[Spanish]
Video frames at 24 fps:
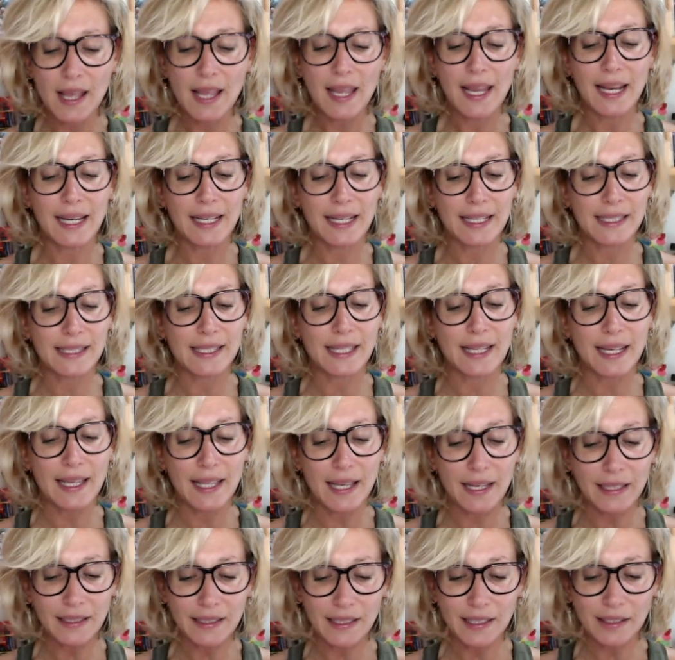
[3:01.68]
el que se
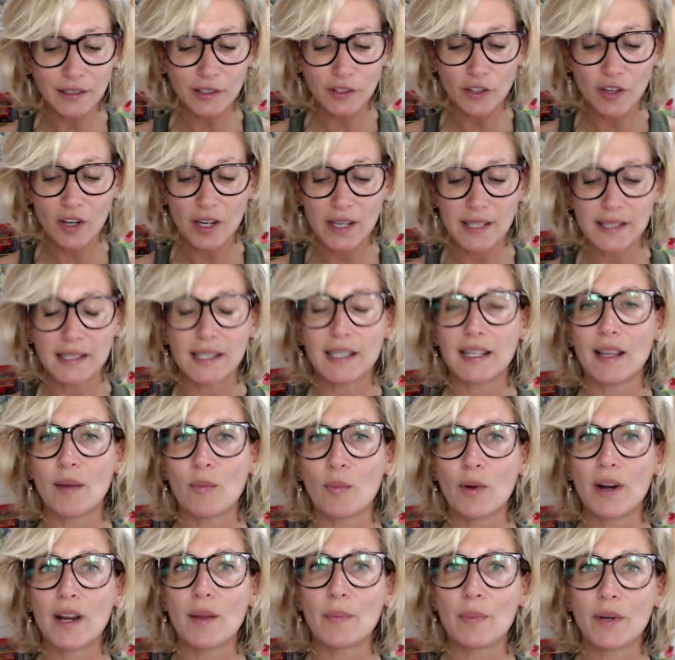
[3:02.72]
queda quieto es el que
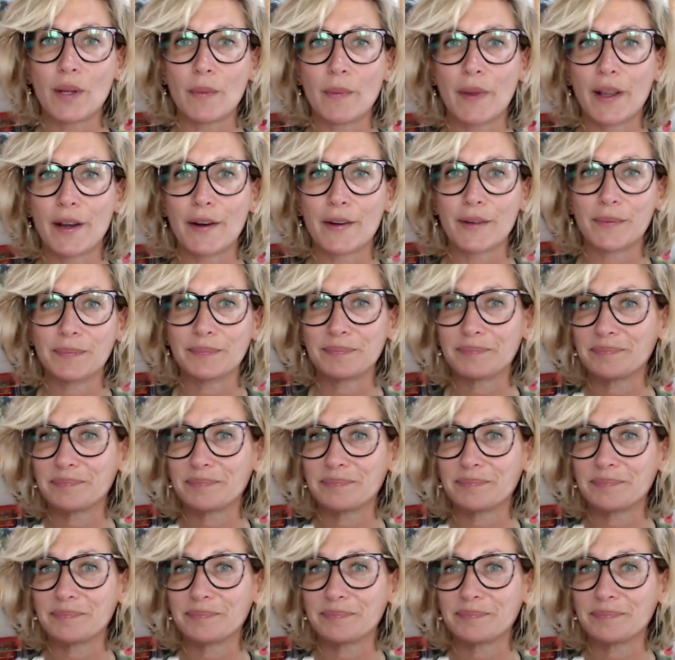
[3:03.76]
muere primero.